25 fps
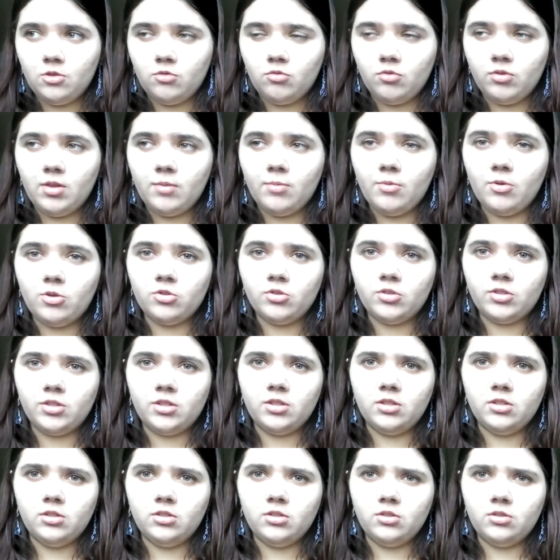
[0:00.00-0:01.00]
Tout d'abord, je
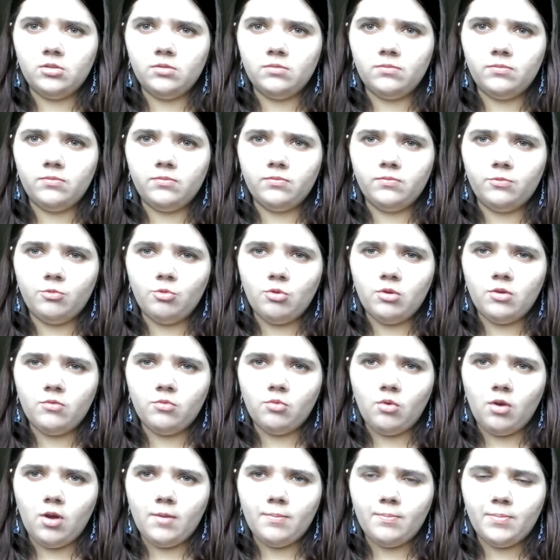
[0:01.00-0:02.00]
dois
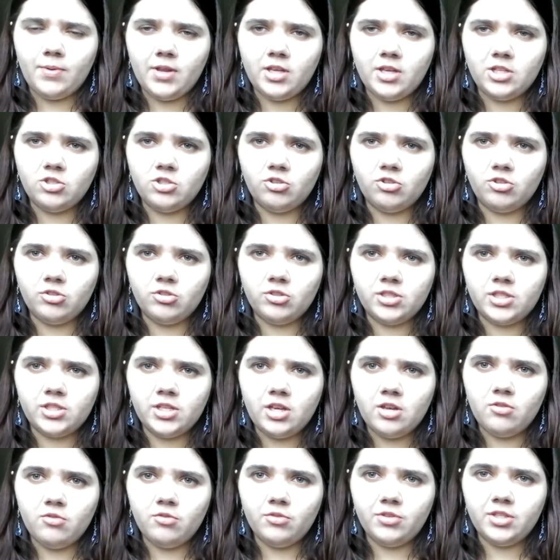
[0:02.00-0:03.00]
vous rappeler ce que
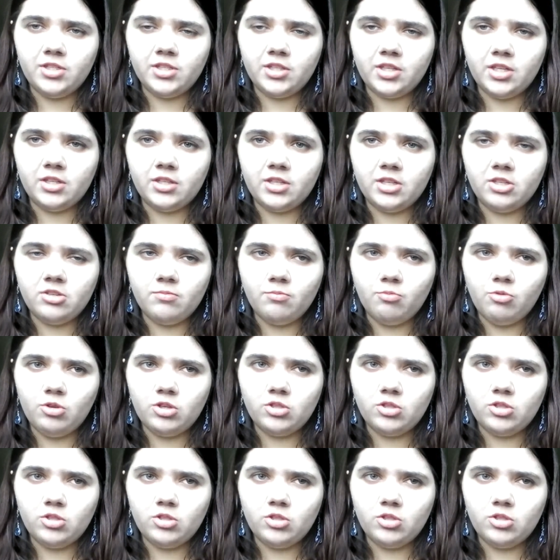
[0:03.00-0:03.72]
c'est le district des hommes